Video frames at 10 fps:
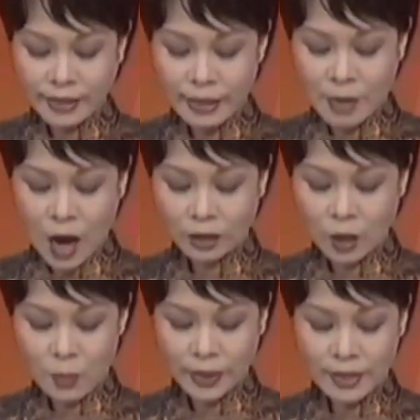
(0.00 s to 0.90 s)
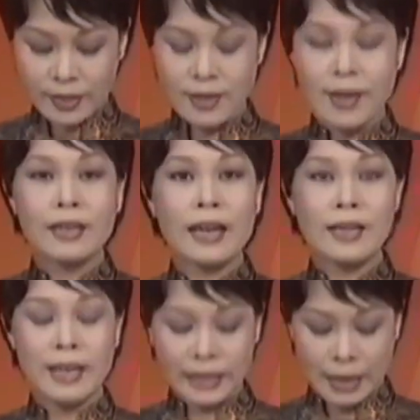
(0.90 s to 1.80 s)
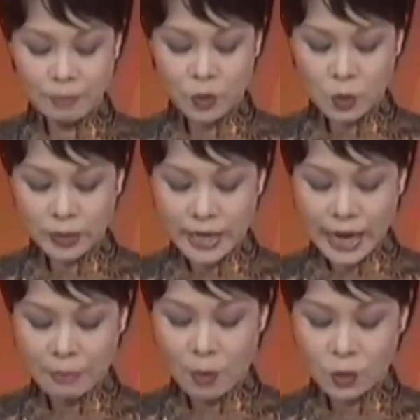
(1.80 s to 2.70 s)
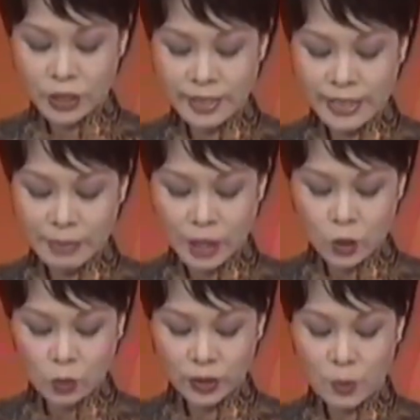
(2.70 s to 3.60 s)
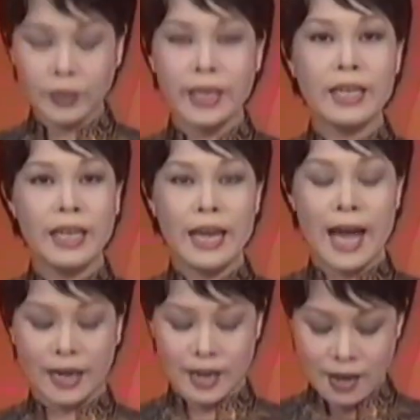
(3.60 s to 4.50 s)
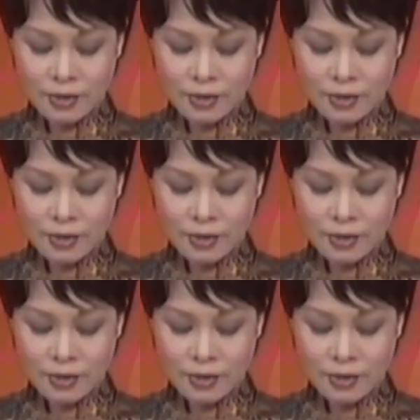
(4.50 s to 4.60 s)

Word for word: Tiếp đó, Tổng Bí thư đã đi thăm chúc Tết cán bộ chiến sĩ binh chủng thông tin liên lạc